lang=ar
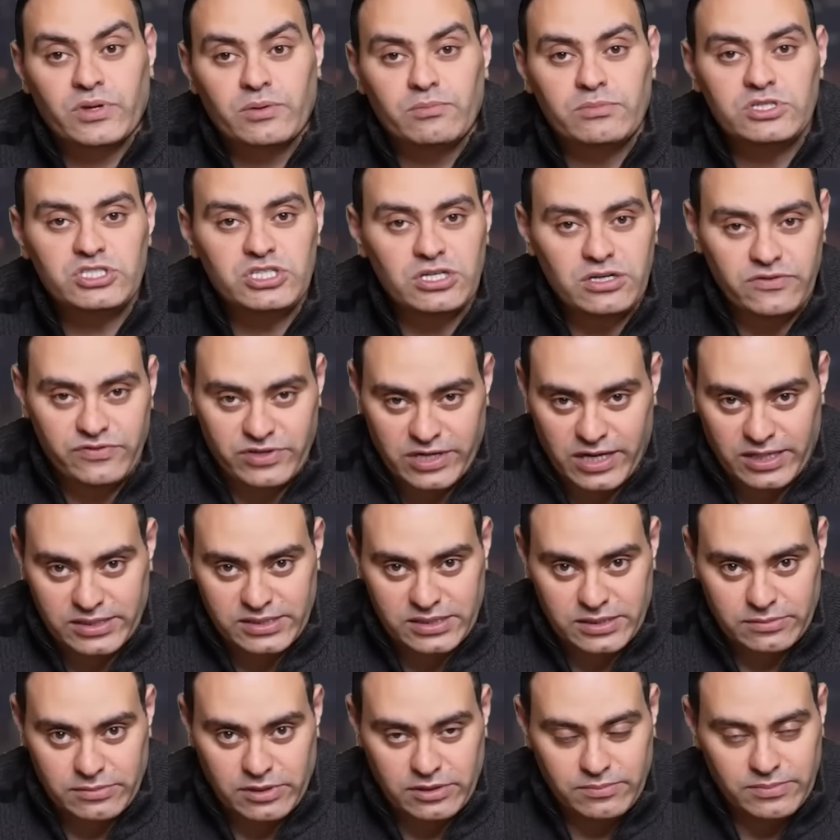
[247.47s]
مش اللي في
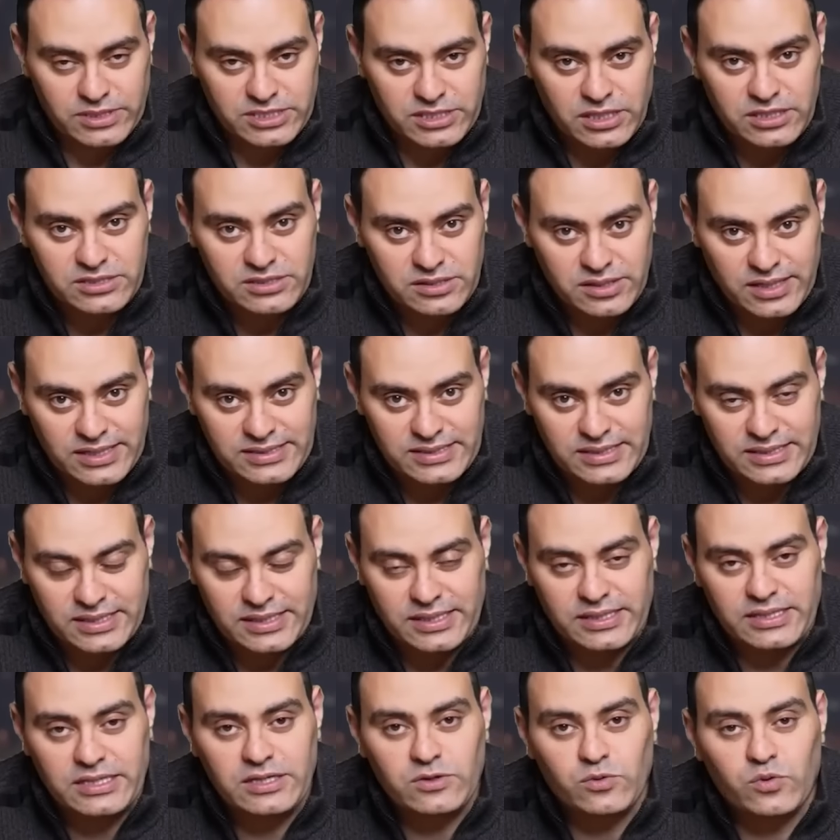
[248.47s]
العاصمه بس قصر رئاسي
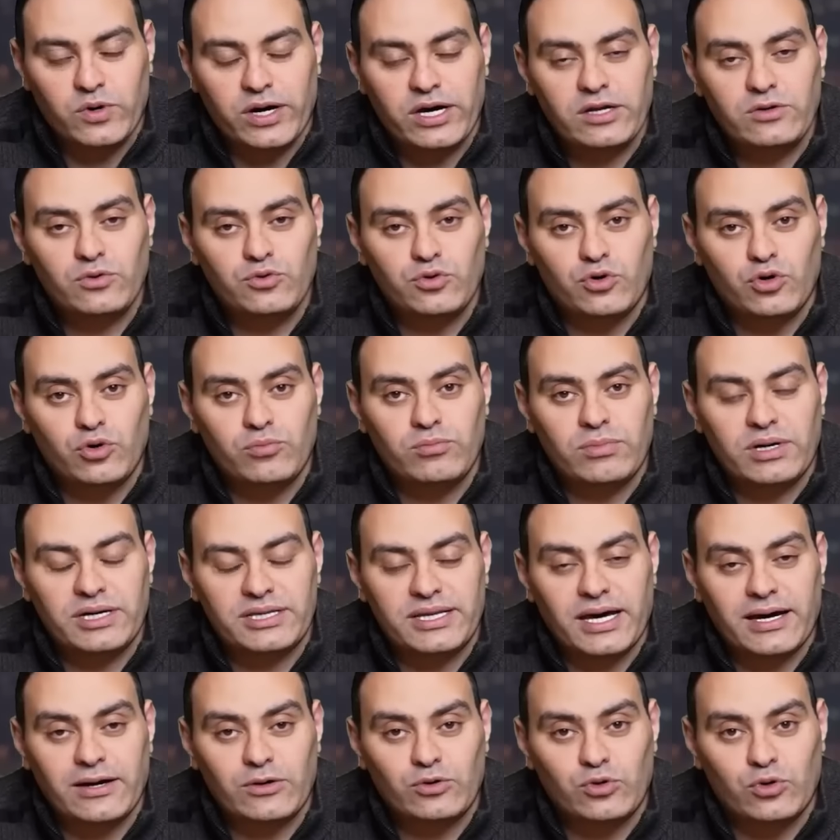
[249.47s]
تاني وقالوا ان هم
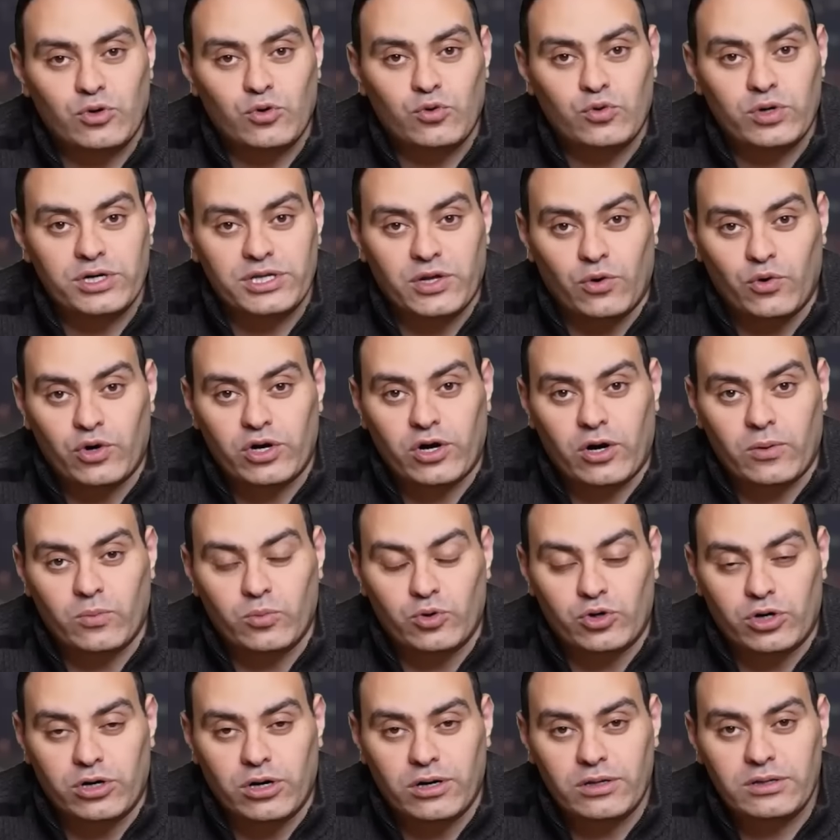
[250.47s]
دخلوا جوه يدوروا على
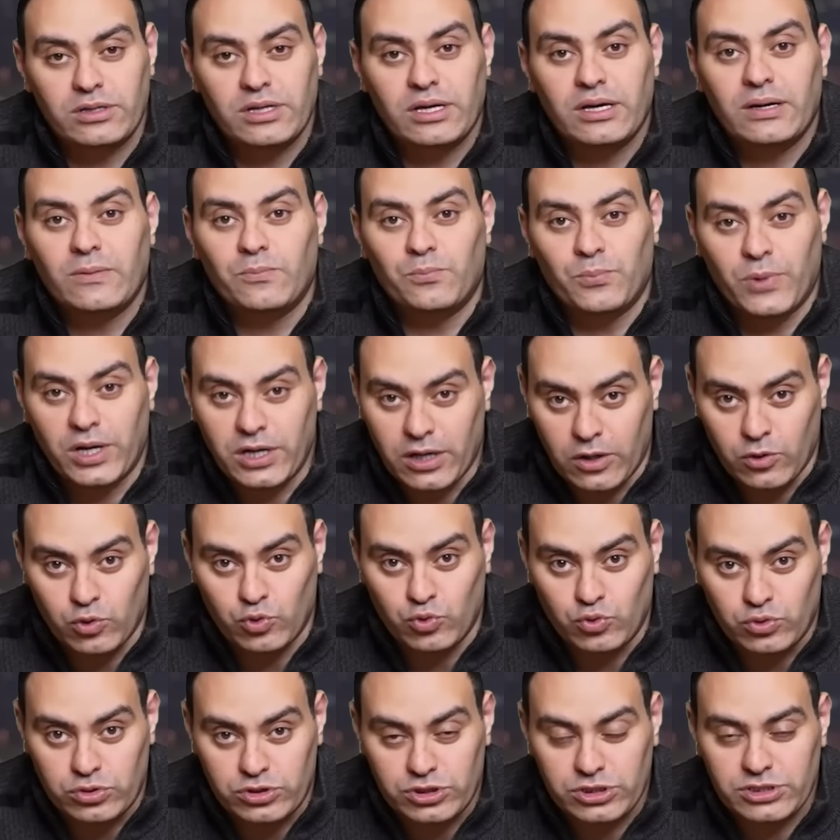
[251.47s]
البرهان ما
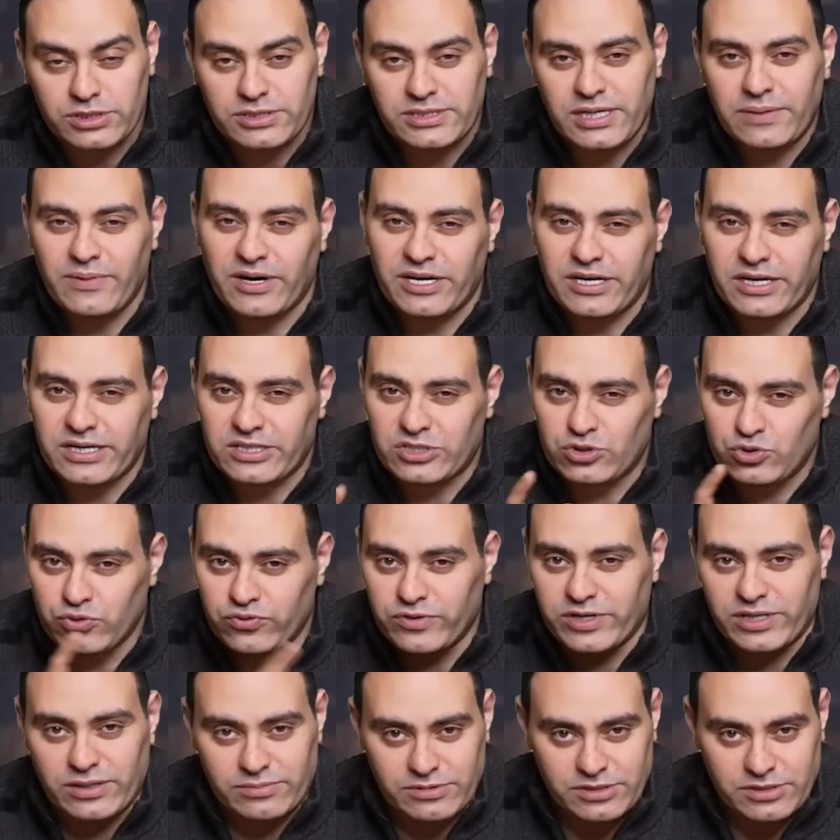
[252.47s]
لقوهوش زي ما حضرتك هتشوف كده